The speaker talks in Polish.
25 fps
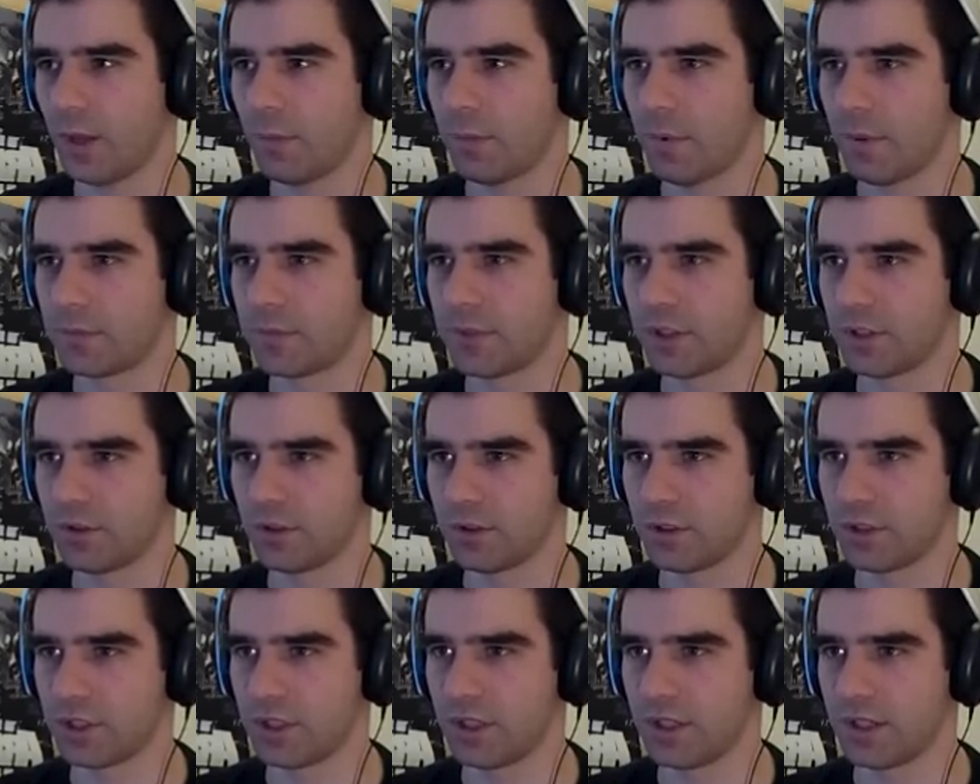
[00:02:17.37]
Mam
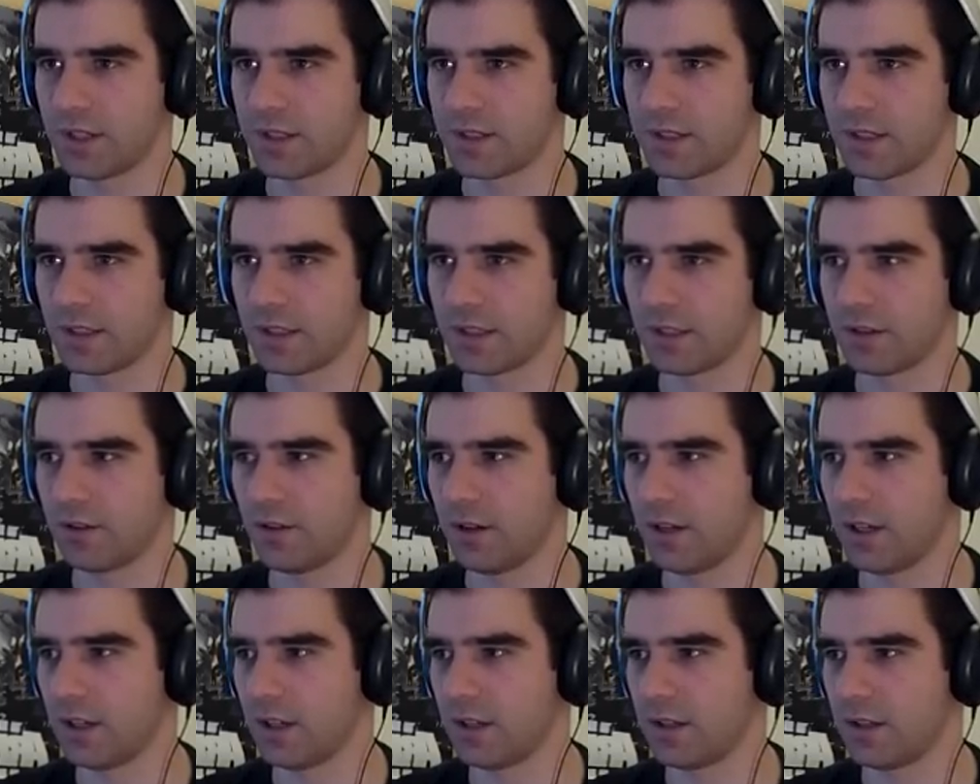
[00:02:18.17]
1400
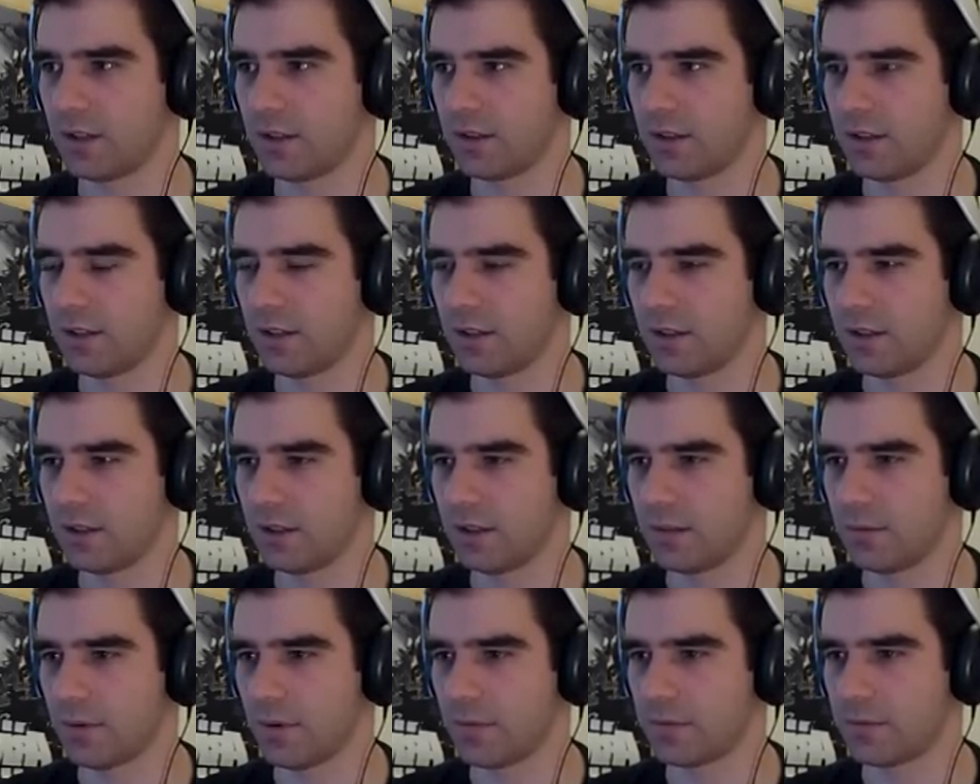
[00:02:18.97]
tego, ale nie,
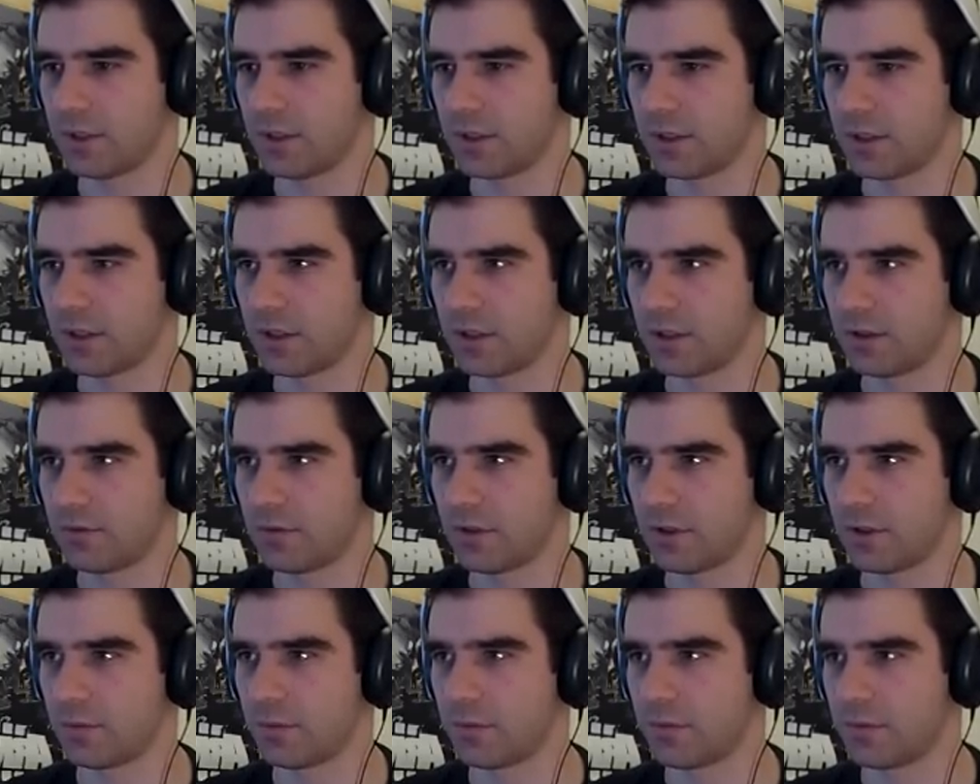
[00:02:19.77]
nie mam tych rzeczy,
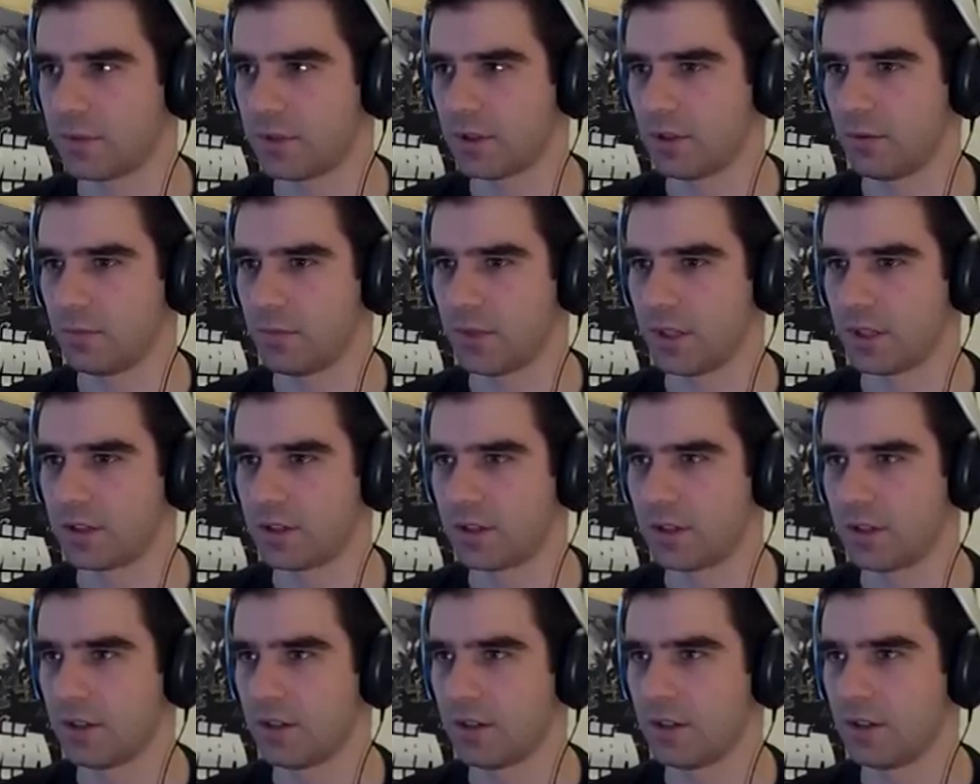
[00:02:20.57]
które bym chciał
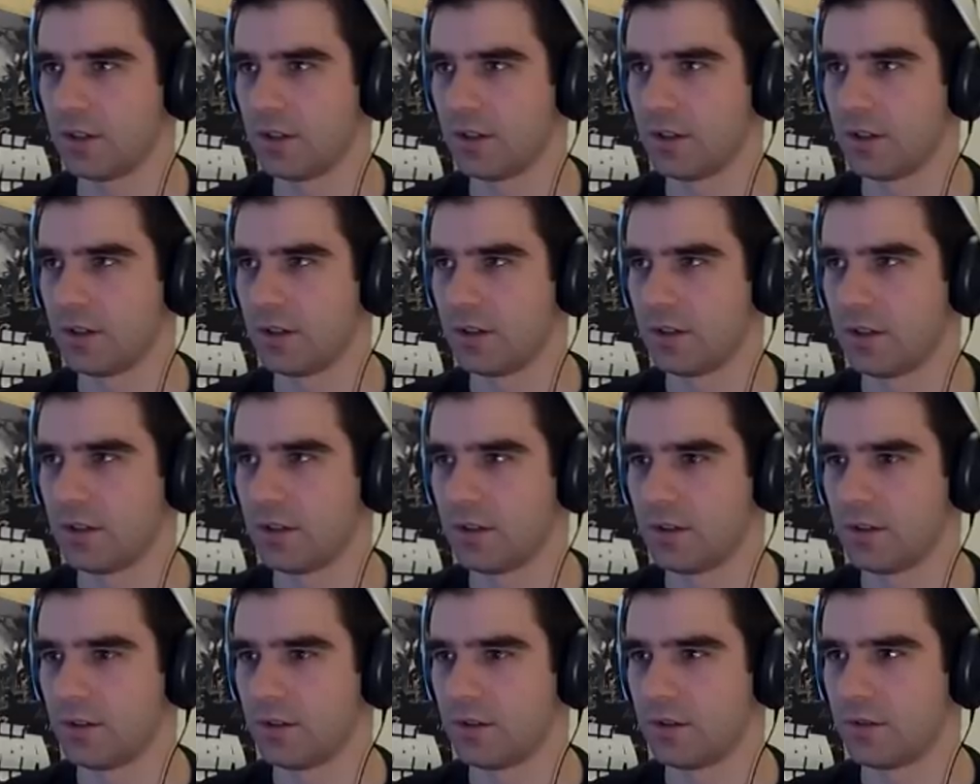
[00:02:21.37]
mieć.
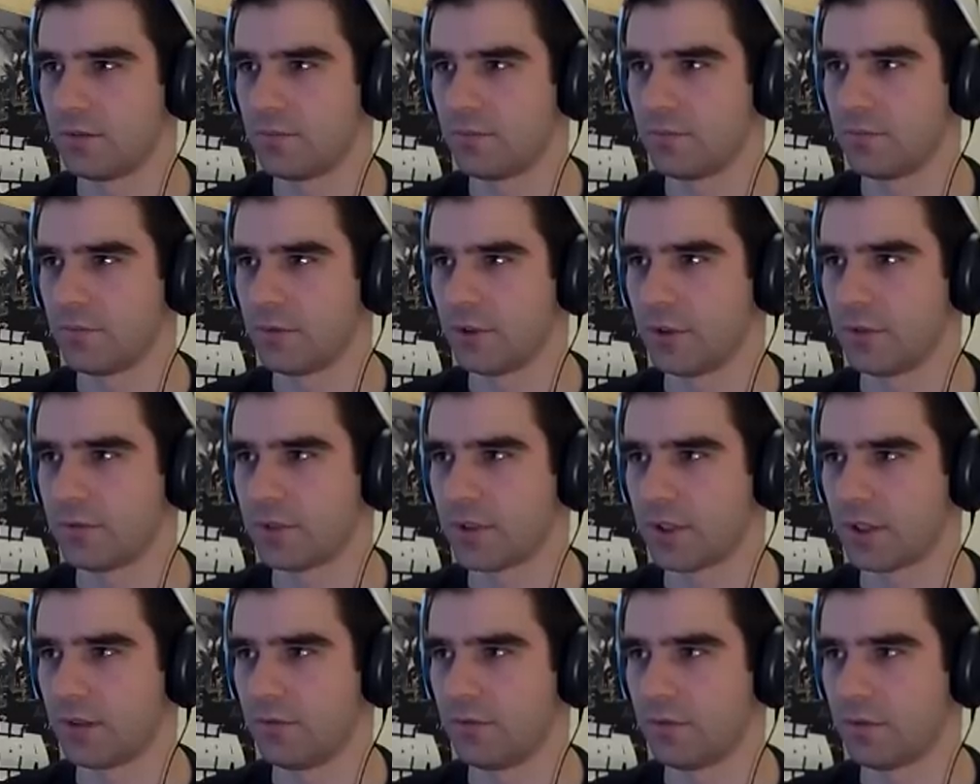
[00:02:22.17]
No i
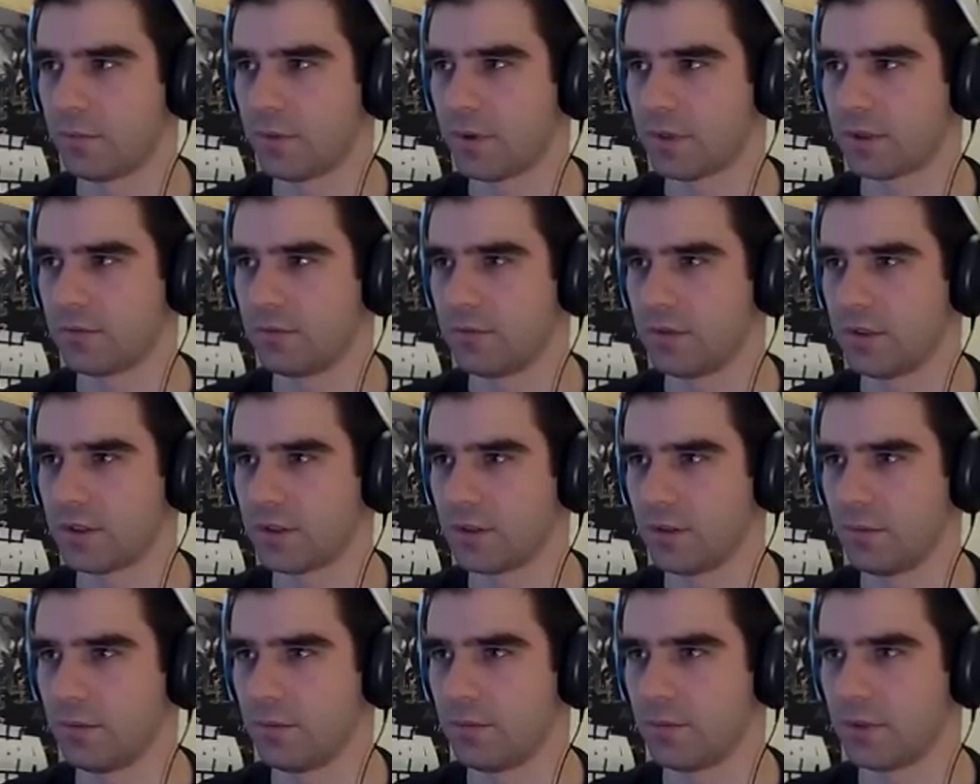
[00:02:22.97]
w takim wypadku nie
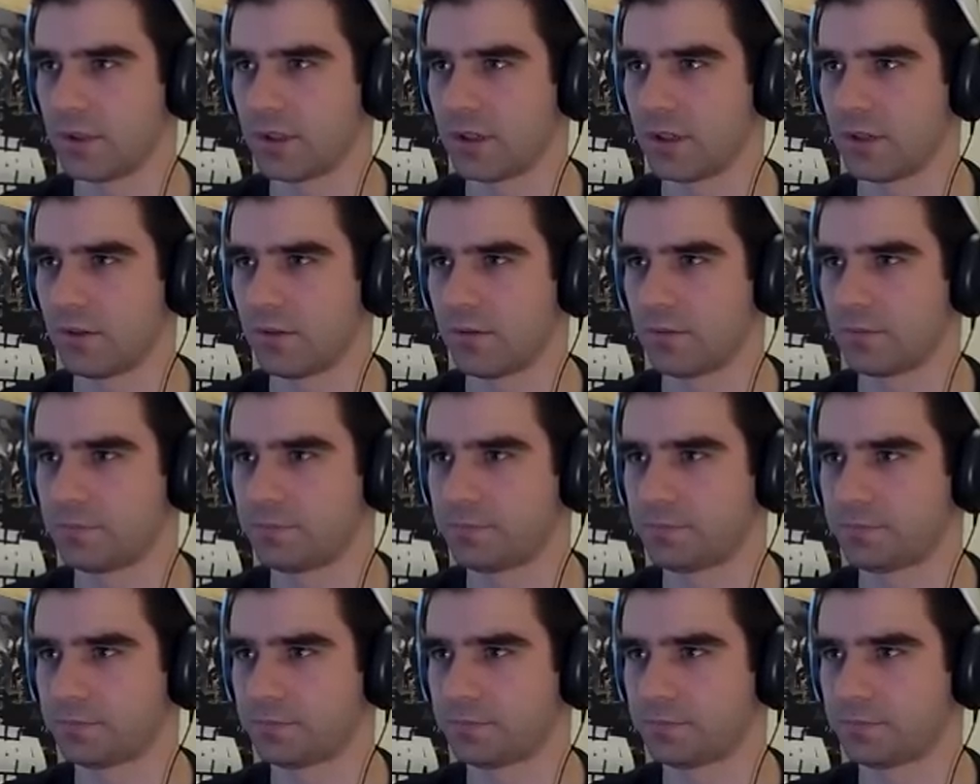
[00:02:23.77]
zrobimy tego.